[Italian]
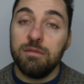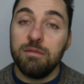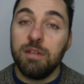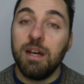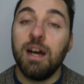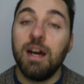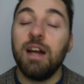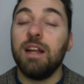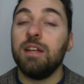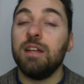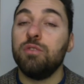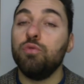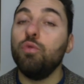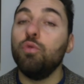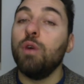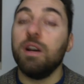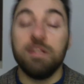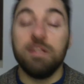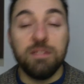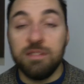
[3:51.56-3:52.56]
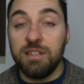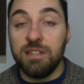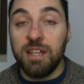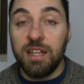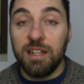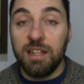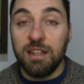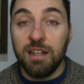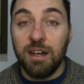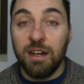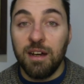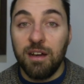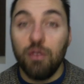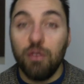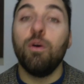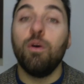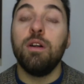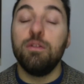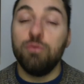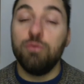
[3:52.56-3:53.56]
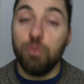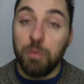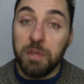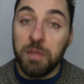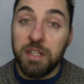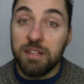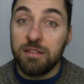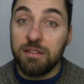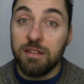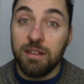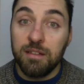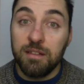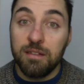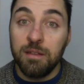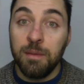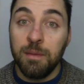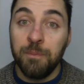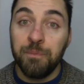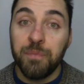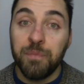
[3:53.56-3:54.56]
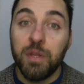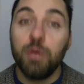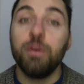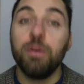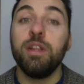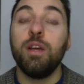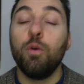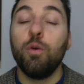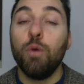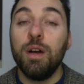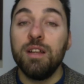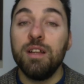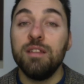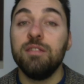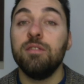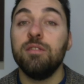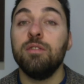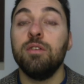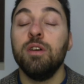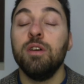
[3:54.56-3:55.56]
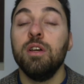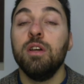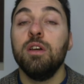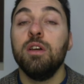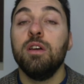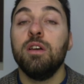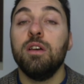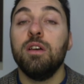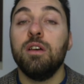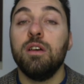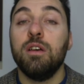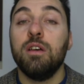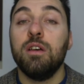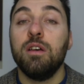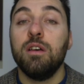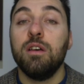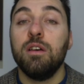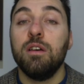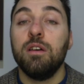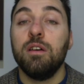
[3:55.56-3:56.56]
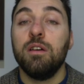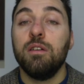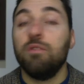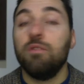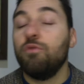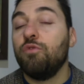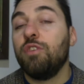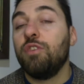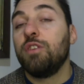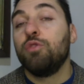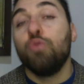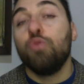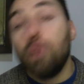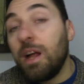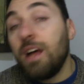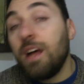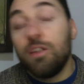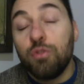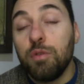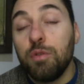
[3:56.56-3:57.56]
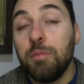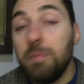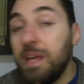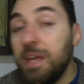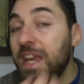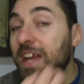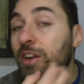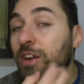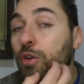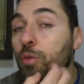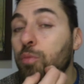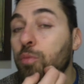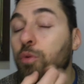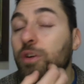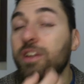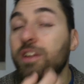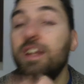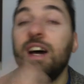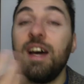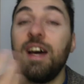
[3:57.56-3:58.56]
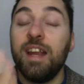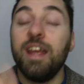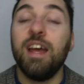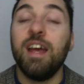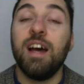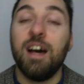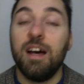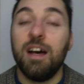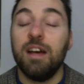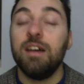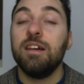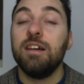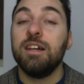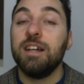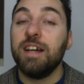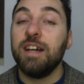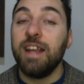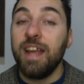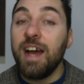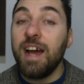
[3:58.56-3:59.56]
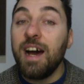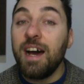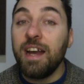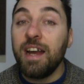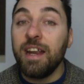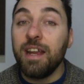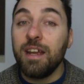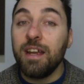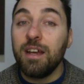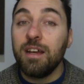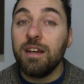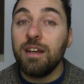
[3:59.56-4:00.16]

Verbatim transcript: alla tua azienda o al tuo business? Quindi quanto eh, fatturato in meno può andare a creare